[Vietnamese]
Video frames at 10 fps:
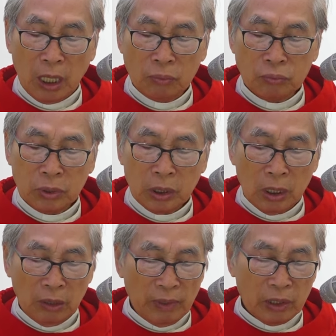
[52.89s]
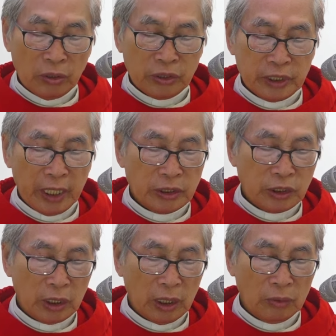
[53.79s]
ông và còn che
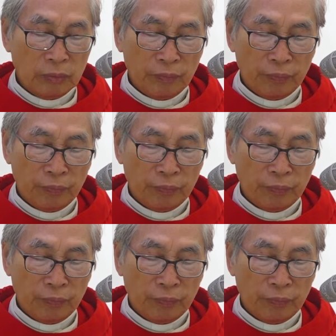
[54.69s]
chở ông.